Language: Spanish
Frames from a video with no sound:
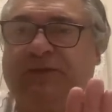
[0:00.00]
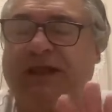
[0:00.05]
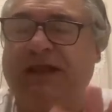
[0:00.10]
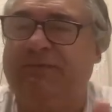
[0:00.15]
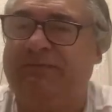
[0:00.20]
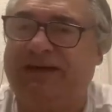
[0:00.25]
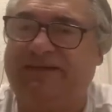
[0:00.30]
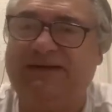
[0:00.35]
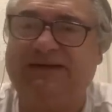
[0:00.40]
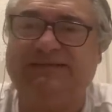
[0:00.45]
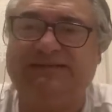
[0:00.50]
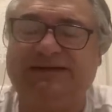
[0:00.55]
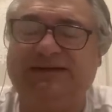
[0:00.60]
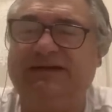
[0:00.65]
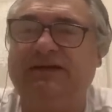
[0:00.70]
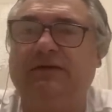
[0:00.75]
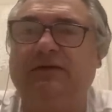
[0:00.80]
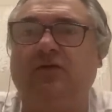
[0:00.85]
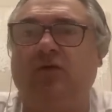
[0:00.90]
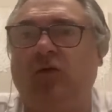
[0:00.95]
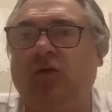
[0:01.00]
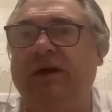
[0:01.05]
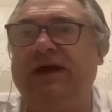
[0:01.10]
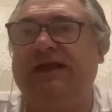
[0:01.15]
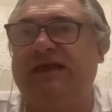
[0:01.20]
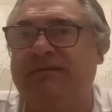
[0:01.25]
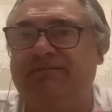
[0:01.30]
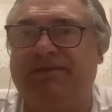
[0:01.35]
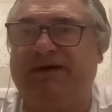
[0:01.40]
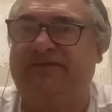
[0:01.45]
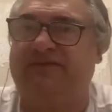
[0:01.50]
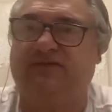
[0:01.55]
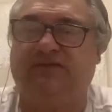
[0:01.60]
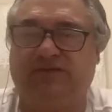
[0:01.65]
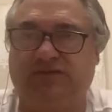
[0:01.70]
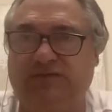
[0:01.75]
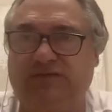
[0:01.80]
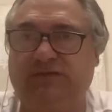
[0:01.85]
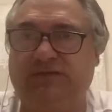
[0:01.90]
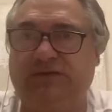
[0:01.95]
El Madrid tiene un equipazo.
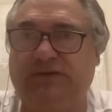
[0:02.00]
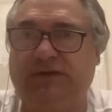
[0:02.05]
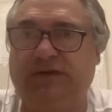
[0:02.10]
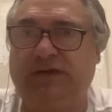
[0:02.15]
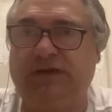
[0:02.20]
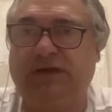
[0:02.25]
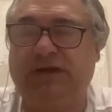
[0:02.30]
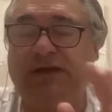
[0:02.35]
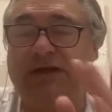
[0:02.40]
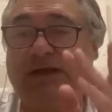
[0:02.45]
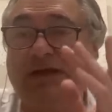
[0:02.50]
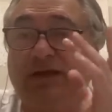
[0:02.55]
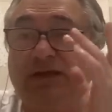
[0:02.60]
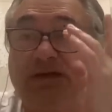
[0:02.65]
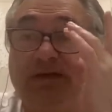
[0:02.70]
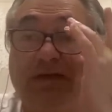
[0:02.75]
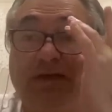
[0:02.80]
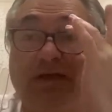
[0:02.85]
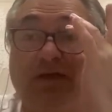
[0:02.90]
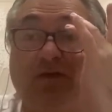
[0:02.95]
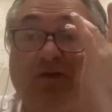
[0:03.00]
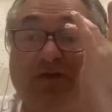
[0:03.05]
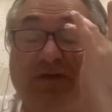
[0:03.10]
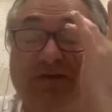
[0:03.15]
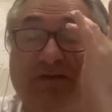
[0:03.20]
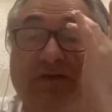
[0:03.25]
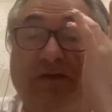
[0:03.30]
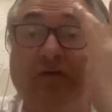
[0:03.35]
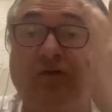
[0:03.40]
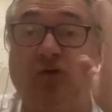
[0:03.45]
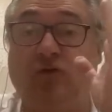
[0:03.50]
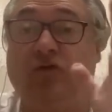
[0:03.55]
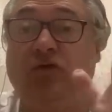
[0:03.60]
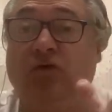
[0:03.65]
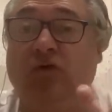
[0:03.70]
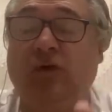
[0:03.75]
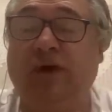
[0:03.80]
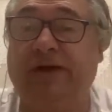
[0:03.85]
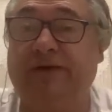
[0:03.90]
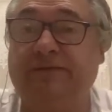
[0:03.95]
Y lo dice un
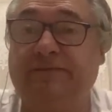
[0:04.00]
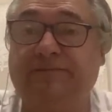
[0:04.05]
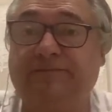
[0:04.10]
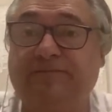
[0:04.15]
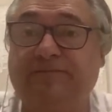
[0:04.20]
culé.